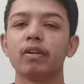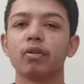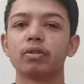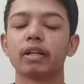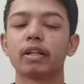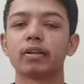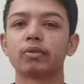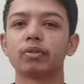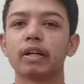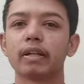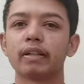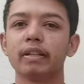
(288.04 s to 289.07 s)
और ज़्यादा कुछ
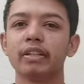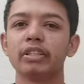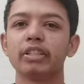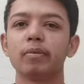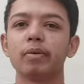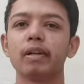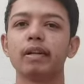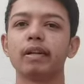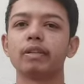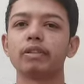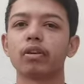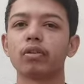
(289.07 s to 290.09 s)
ज़्यादा टेंशन भी लेने
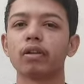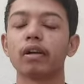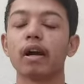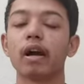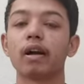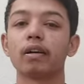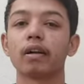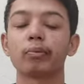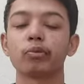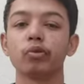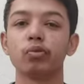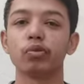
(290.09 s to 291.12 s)
की ज़रूरत नहीं है हाँ अगर
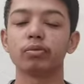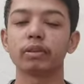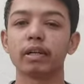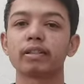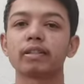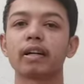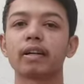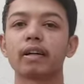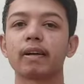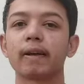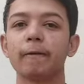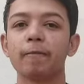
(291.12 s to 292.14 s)
आपको यूट्यूब चैनल स्टार्ट
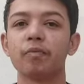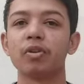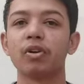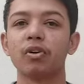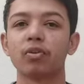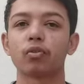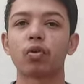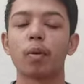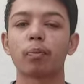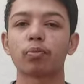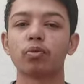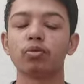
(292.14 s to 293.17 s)
करना है तो
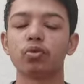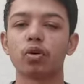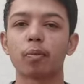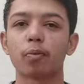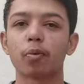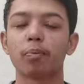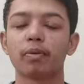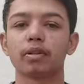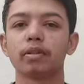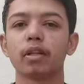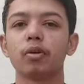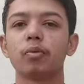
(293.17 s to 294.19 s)
आपको जो आपको
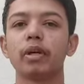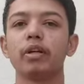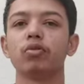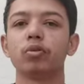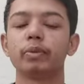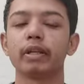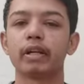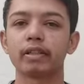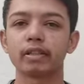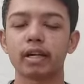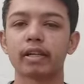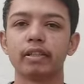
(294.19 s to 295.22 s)
पसंद है वही यूट्यूब चैनल
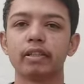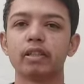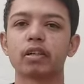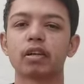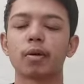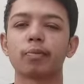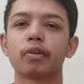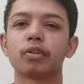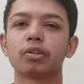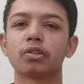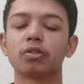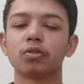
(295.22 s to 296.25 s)
स्टार्ट कीजिए अगर आपने
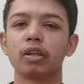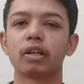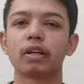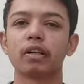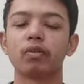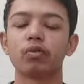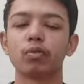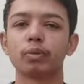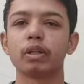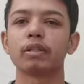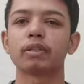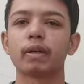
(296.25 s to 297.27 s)
किसी को देख कर यूट्यूब
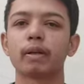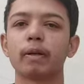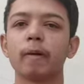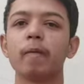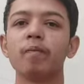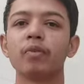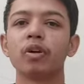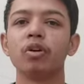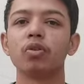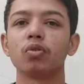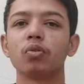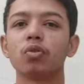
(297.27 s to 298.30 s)
चैनल स्टार्ट किया
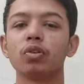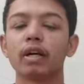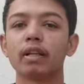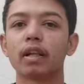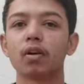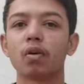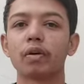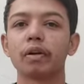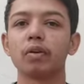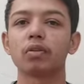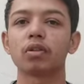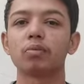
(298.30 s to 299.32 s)
तो वो ज़्यादा लॉन्ग नहीं
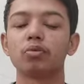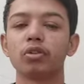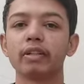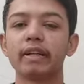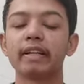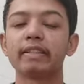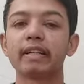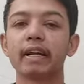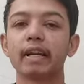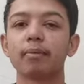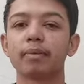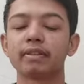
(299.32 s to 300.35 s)
होता मुझे टेक
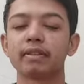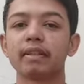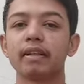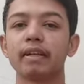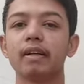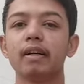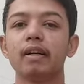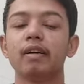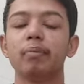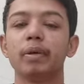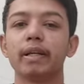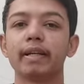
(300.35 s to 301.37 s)
चैनल पसंद है
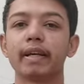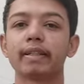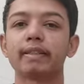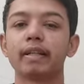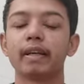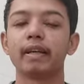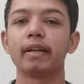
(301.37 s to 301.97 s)
मैं टेक से ही